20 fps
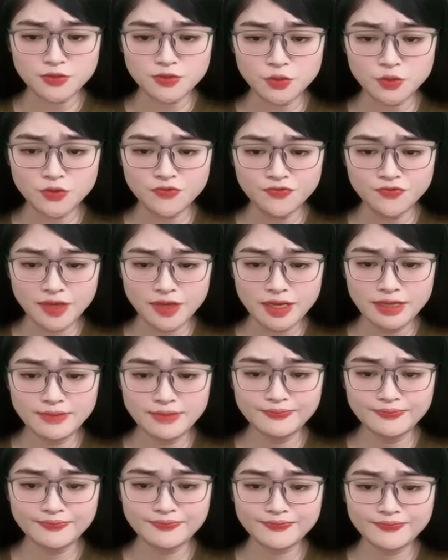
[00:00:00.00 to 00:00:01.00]
Tuấn Vĩ.
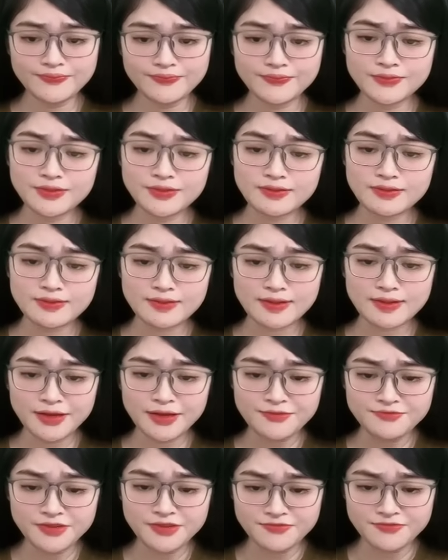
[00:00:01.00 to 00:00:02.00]

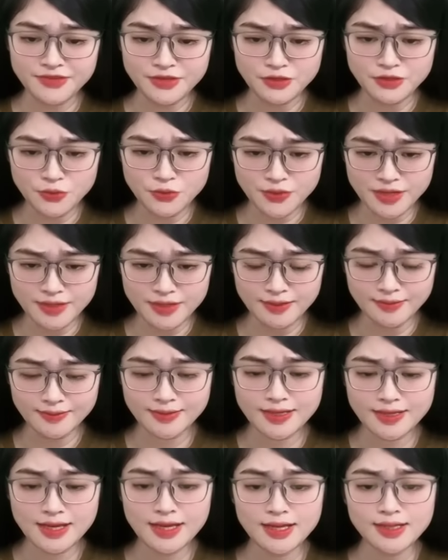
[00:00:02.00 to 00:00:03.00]
Anh phải về nội địa
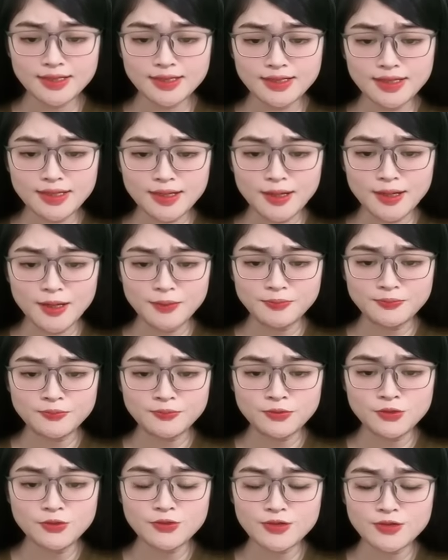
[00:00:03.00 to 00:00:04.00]
để họp
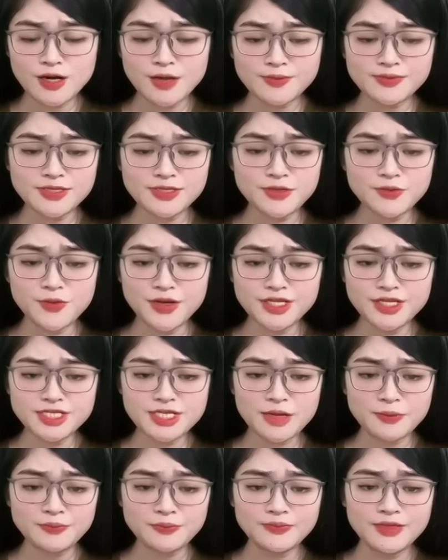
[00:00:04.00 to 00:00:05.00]
cuộc họp rất quan
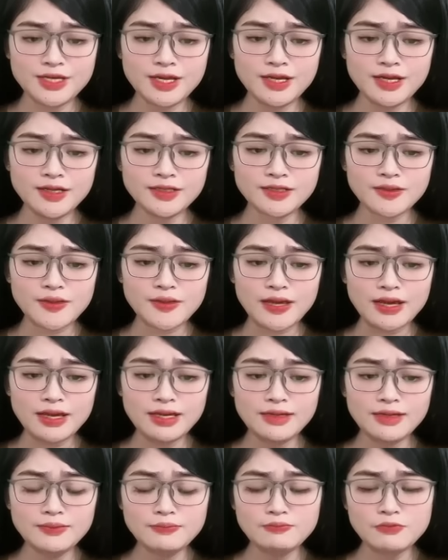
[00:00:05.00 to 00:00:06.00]
trọng, có
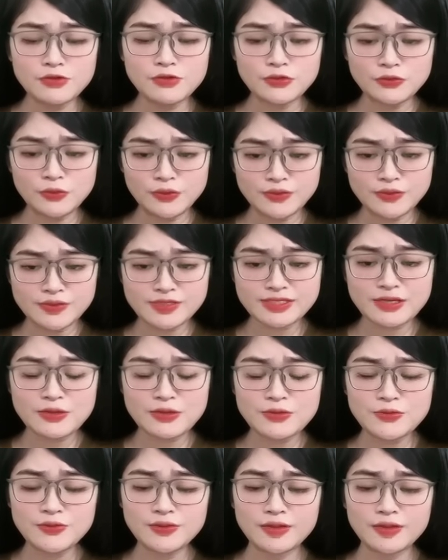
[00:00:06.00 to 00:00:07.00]
lẽ một tuần
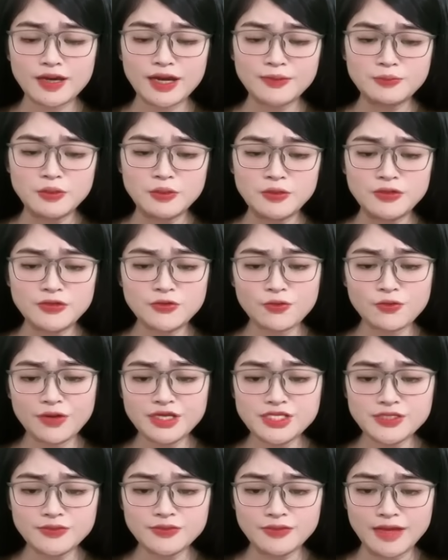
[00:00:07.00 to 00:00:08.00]
sau anh mới quay
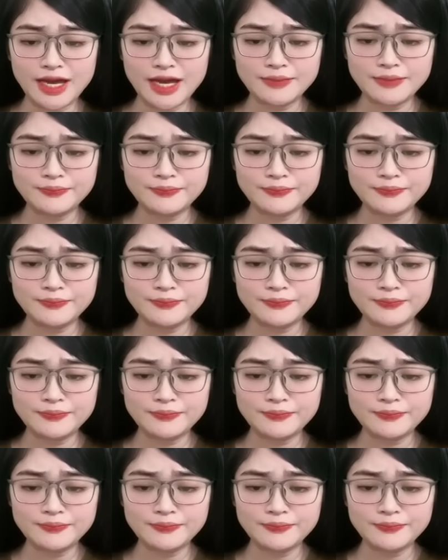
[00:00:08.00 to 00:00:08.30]
trở lại.